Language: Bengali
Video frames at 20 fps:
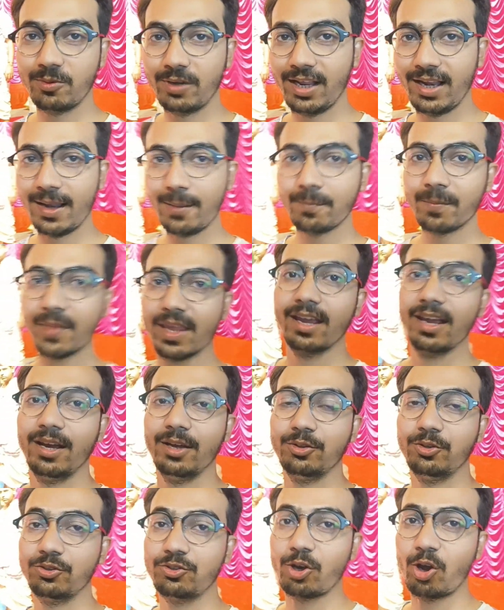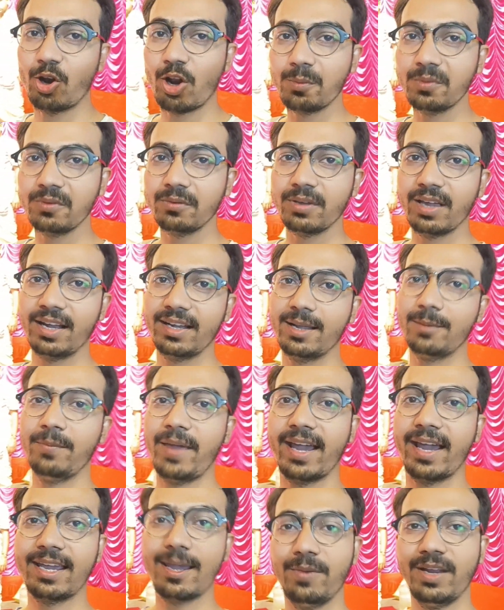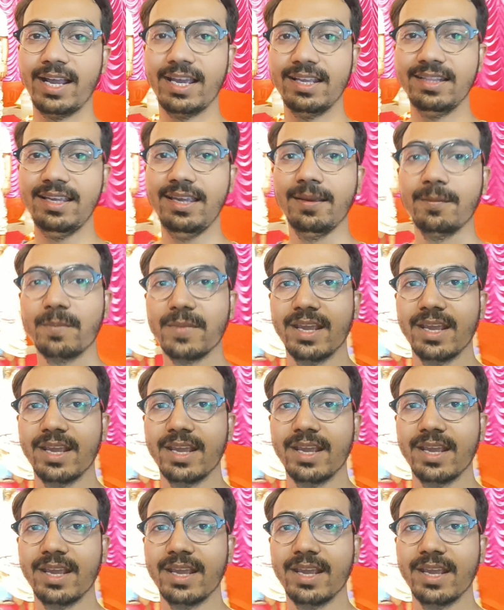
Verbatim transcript: বলে এলাম তো চলো আমি এটা ব্যাক ক্যামেরায় দিই